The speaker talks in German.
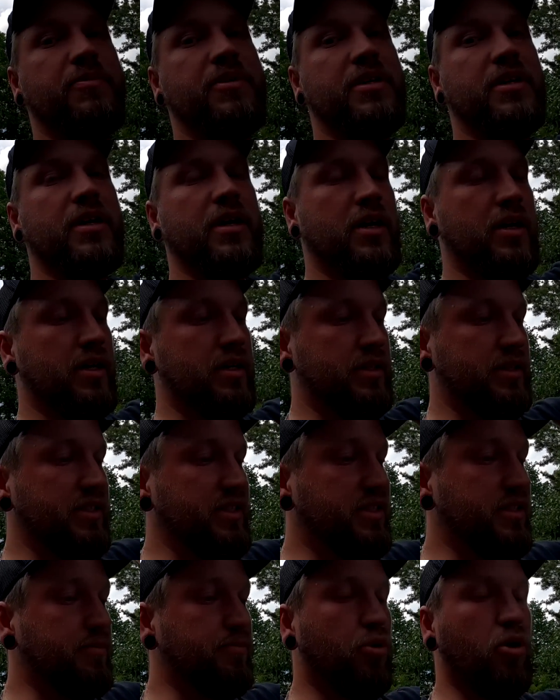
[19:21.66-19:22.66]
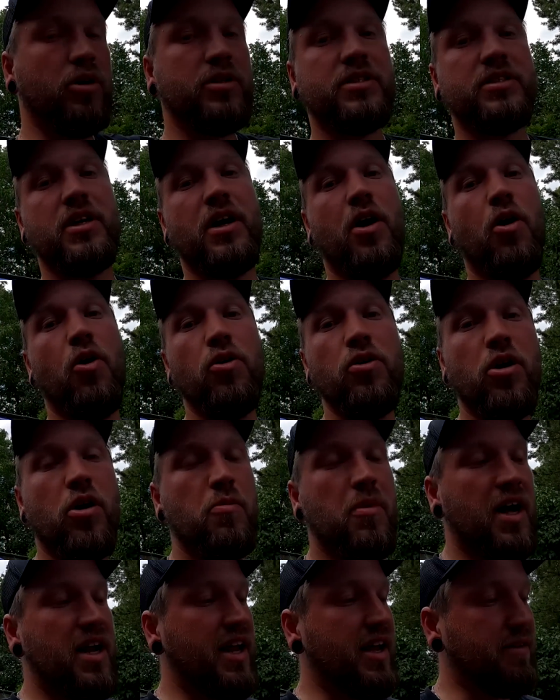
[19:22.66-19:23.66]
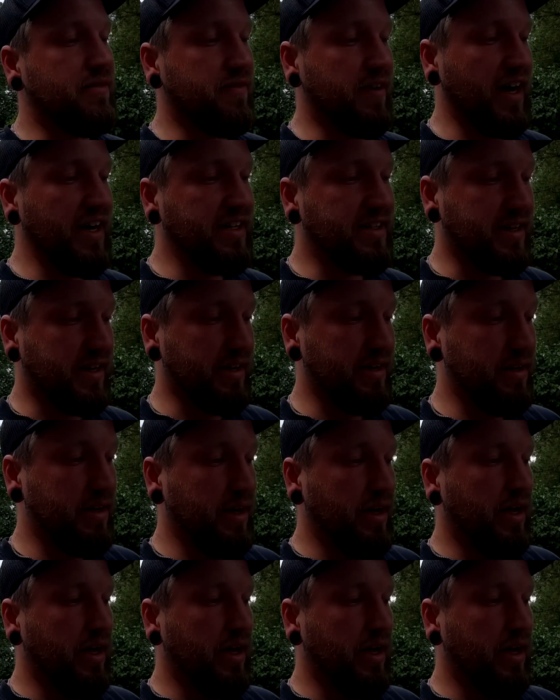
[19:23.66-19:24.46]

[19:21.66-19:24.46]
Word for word: nämlich diese Box auch noch mal erweitern.